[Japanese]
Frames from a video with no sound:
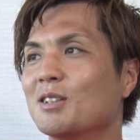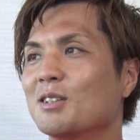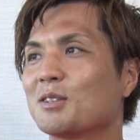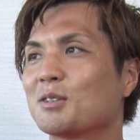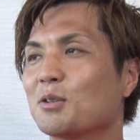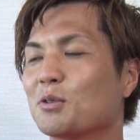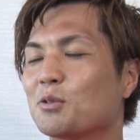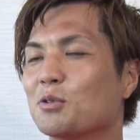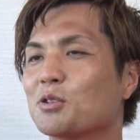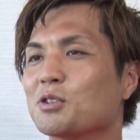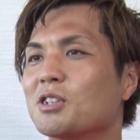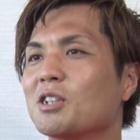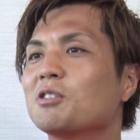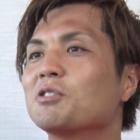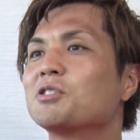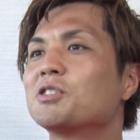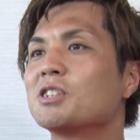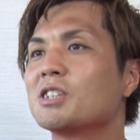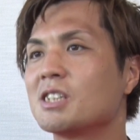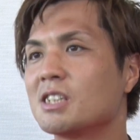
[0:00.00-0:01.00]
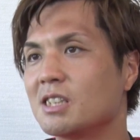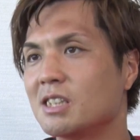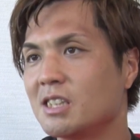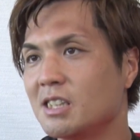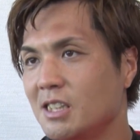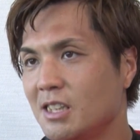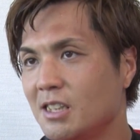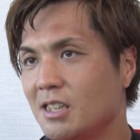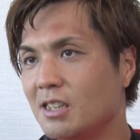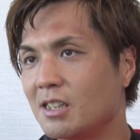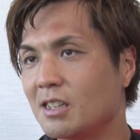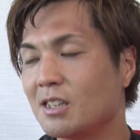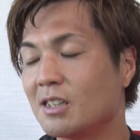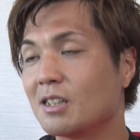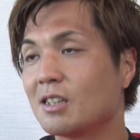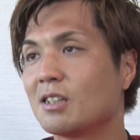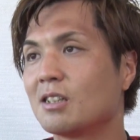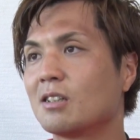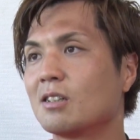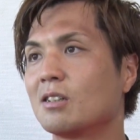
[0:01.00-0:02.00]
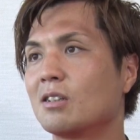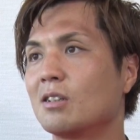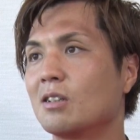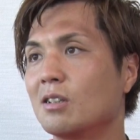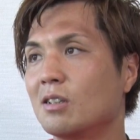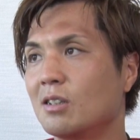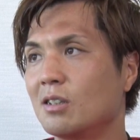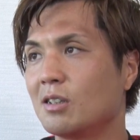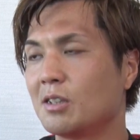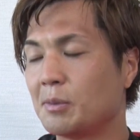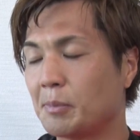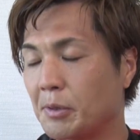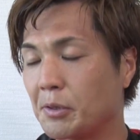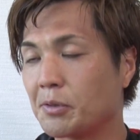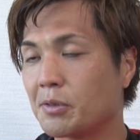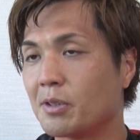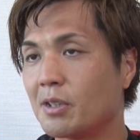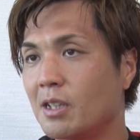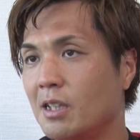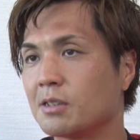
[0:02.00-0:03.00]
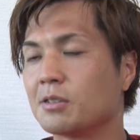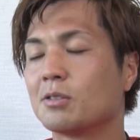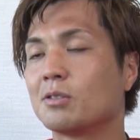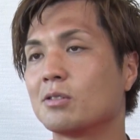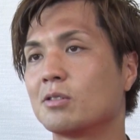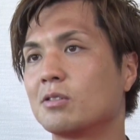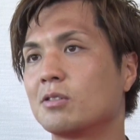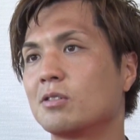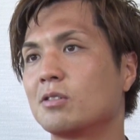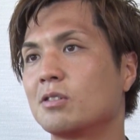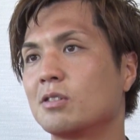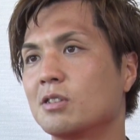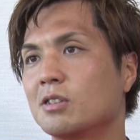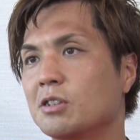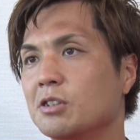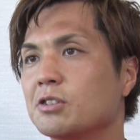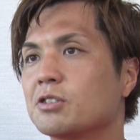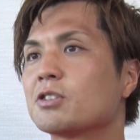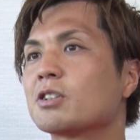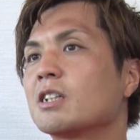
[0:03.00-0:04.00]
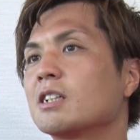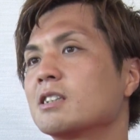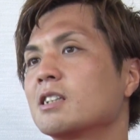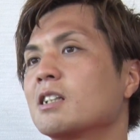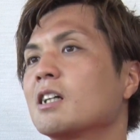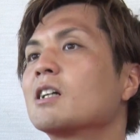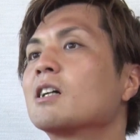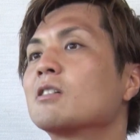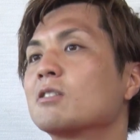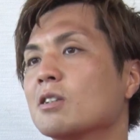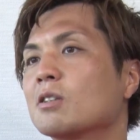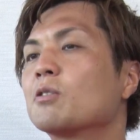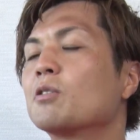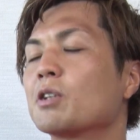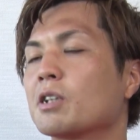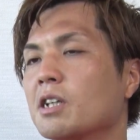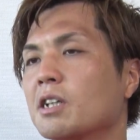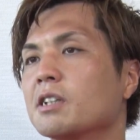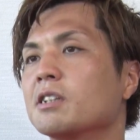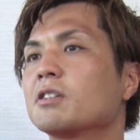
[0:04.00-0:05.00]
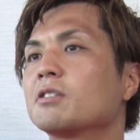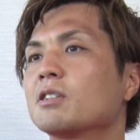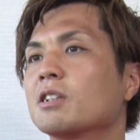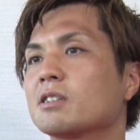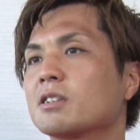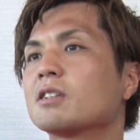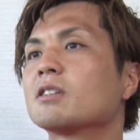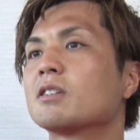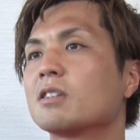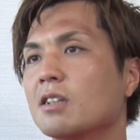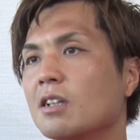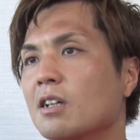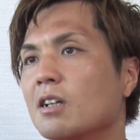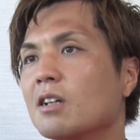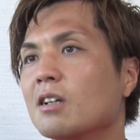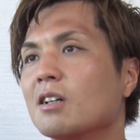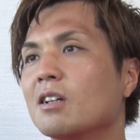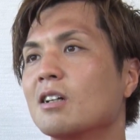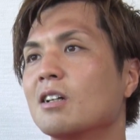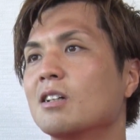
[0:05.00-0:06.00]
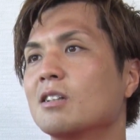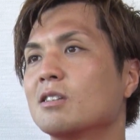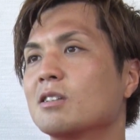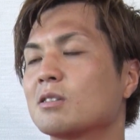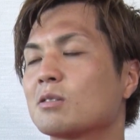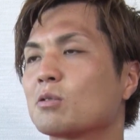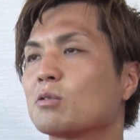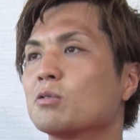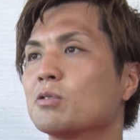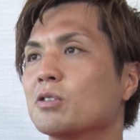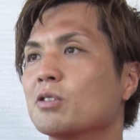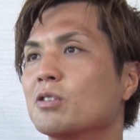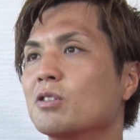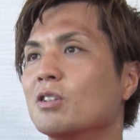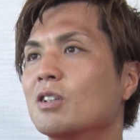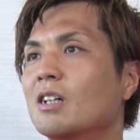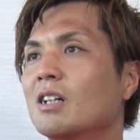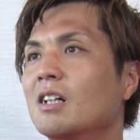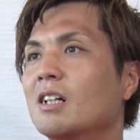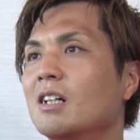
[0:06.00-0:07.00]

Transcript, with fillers: そうこうしてるうちに今の流通経済大学声かけてくださって、でそこの